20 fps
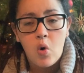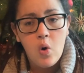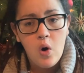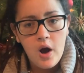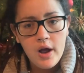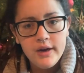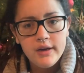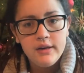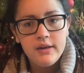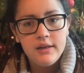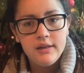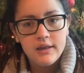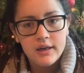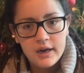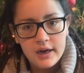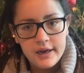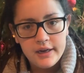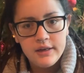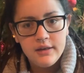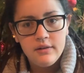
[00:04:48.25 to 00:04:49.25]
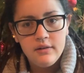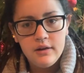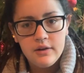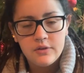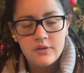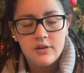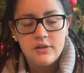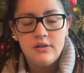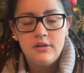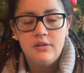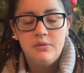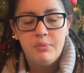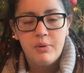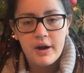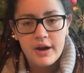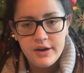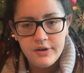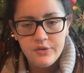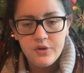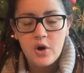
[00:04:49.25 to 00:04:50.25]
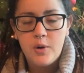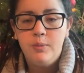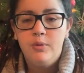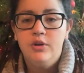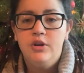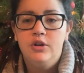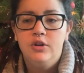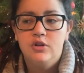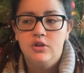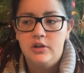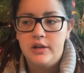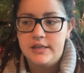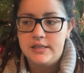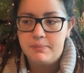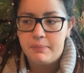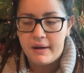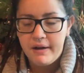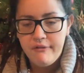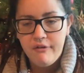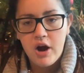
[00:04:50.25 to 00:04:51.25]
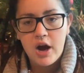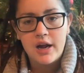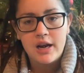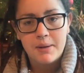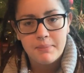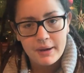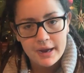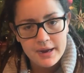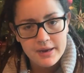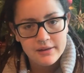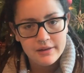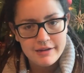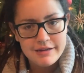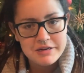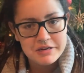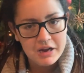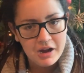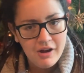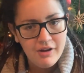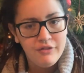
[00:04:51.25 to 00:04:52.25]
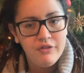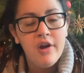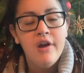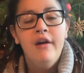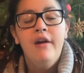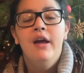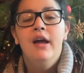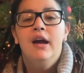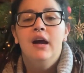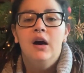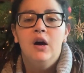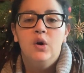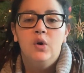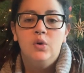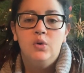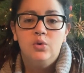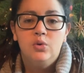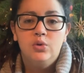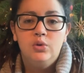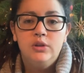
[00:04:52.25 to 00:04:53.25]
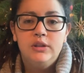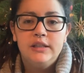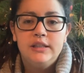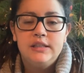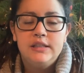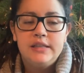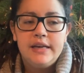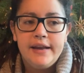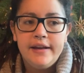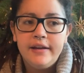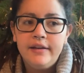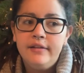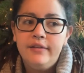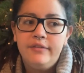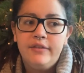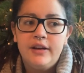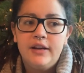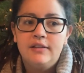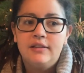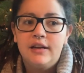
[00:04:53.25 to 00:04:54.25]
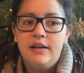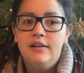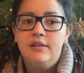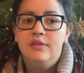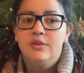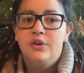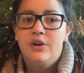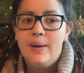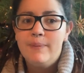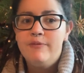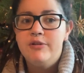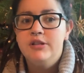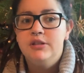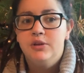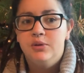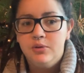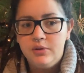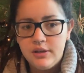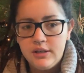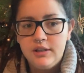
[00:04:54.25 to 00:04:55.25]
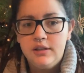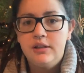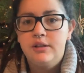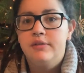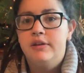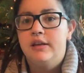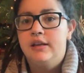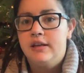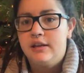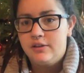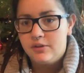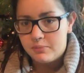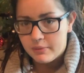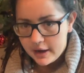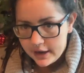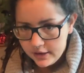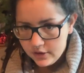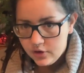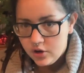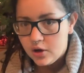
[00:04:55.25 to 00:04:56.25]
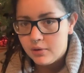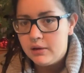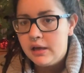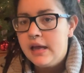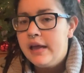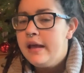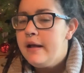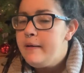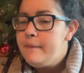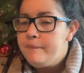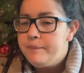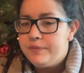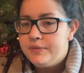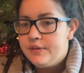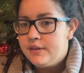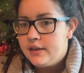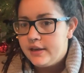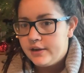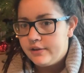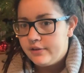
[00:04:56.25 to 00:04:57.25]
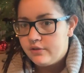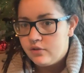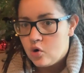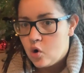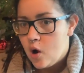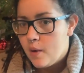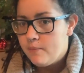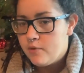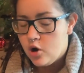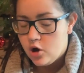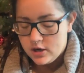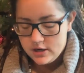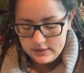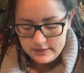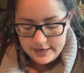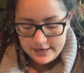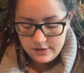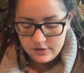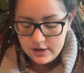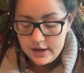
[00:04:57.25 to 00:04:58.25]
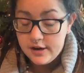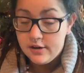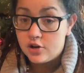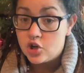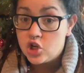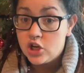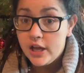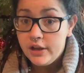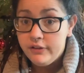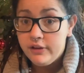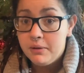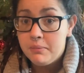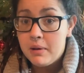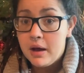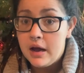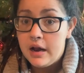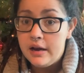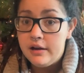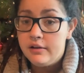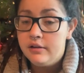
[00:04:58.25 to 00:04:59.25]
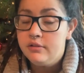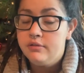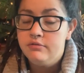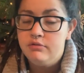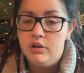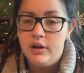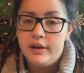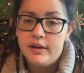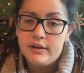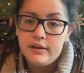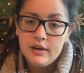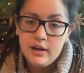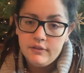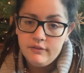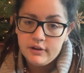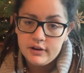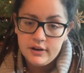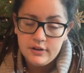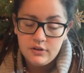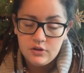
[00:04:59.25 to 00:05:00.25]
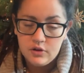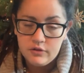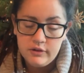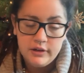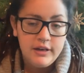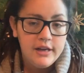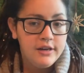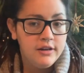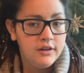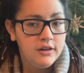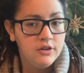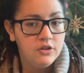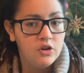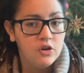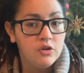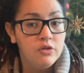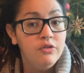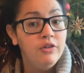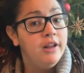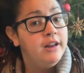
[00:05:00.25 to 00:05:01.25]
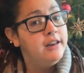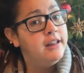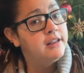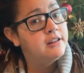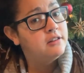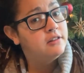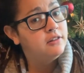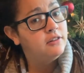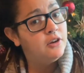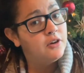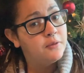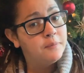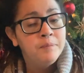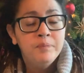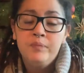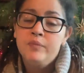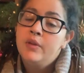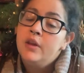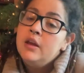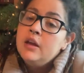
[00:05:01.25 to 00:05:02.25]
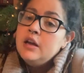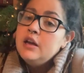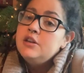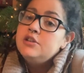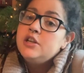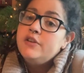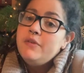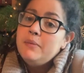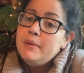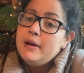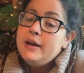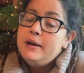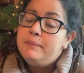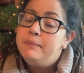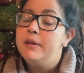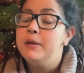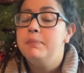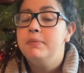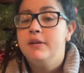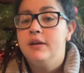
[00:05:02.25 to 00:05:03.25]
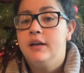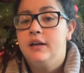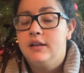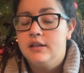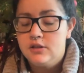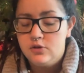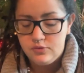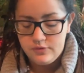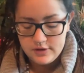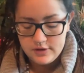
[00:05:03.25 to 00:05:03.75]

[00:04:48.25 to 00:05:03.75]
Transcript: ordentlich reiten, also dass ich zum Reiten komme und nicht nur als Beifahrer dabei sein darf. Und ich denke, wenn das alles so klappt, wenn sie ruhig ist, wenn ich zum Reiten komme, dann kommt auch das ein oder andere Schleifchen mal. Vielleicht nicht Anfang der Saison, vielleicht Ende der Saison, vielleicht nächste Saison. Schauen wir mal. Ich bin da ganz